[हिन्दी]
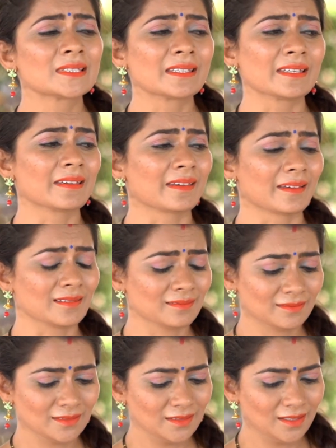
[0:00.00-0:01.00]
ठीक
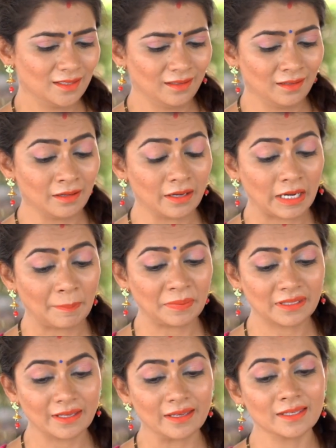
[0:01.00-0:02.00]
है अगर
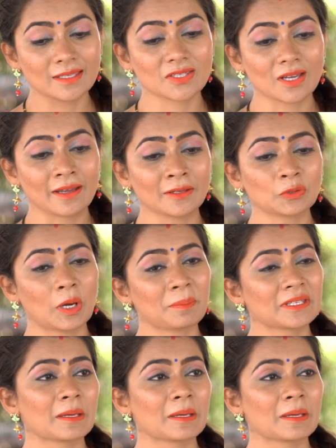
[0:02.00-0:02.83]
आपकी यही इच्छा है तो आप